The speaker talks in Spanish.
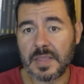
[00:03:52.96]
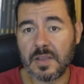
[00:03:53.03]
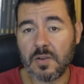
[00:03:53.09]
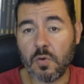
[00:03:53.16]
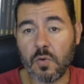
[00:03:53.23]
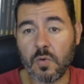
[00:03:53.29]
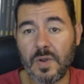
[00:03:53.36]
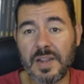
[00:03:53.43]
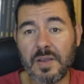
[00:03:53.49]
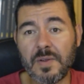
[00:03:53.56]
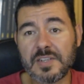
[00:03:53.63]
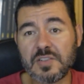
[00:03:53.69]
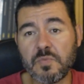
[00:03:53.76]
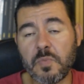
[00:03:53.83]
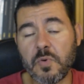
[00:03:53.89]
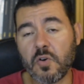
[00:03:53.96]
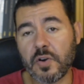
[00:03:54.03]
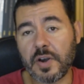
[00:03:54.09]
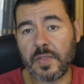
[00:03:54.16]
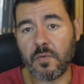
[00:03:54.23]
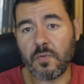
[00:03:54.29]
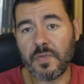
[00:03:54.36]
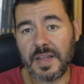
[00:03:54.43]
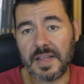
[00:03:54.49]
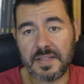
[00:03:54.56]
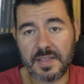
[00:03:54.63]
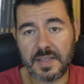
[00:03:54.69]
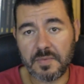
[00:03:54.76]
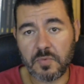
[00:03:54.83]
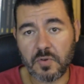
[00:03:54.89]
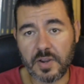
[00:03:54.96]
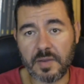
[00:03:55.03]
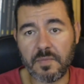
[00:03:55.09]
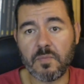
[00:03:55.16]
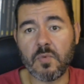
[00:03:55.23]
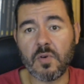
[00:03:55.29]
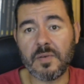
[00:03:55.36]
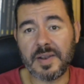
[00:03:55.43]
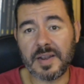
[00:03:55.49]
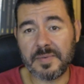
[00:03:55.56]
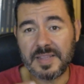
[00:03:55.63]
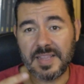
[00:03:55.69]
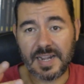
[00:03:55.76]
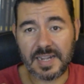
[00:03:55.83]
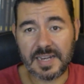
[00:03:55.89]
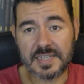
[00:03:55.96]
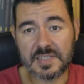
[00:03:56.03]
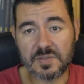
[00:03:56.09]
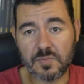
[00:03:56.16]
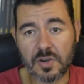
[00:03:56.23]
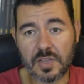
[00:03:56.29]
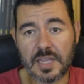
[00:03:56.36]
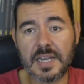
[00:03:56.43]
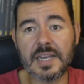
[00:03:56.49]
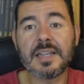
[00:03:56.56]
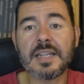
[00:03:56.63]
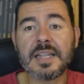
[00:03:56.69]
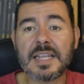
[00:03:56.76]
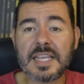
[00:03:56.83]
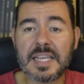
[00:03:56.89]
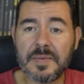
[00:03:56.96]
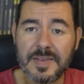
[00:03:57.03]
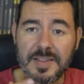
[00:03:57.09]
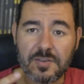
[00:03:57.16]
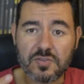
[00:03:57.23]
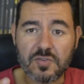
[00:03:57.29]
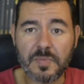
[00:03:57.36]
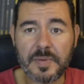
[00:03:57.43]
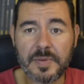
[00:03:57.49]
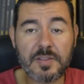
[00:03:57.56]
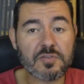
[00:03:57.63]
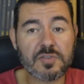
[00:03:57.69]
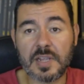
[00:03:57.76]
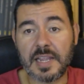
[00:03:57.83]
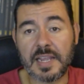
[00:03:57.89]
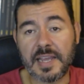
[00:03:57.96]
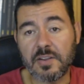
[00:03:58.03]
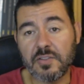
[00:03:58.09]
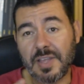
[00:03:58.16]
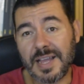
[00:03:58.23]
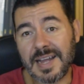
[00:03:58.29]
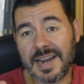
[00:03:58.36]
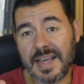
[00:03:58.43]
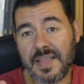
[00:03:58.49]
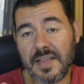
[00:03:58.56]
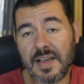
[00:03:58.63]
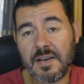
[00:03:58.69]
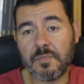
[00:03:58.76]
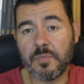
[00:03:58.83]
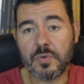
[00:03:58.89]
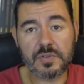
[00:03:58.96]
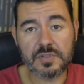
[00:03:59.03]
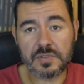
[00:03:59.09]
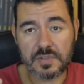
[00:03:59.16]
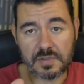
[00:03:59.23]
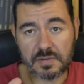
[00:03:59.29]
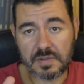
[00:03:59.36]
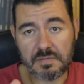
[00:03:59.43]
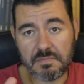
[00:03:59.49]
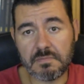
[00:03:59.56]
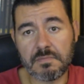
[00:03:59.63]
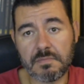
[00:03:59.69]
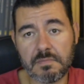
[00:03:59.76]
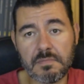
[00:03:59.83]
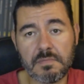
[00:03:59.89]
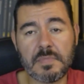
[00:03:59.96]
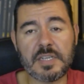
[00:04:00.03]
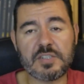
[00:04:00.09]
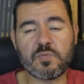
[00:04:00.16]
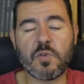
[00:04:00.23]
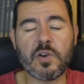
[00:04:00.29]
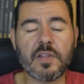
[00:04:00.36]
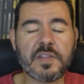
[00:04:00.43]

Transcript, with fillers: con lo cual igual es un poco redundante, porque vuelven a meter Génesis Mortal y mete los complementos. El que no tenga nada, pues es bueno